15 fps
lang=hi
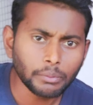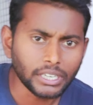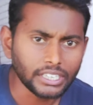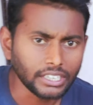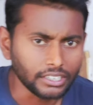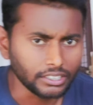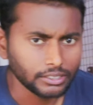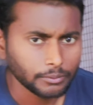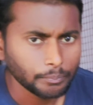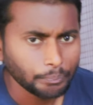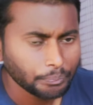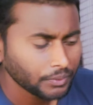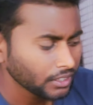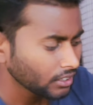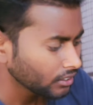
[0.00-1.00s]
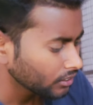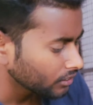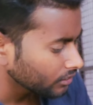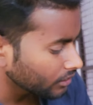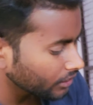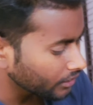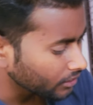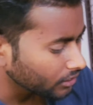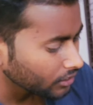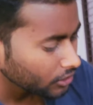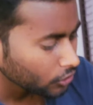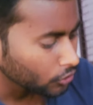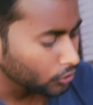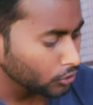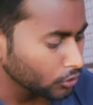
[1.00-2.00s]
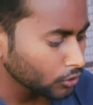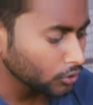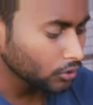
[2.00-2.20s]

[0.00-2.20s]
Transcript: भी बढ़िया है ठीक है तो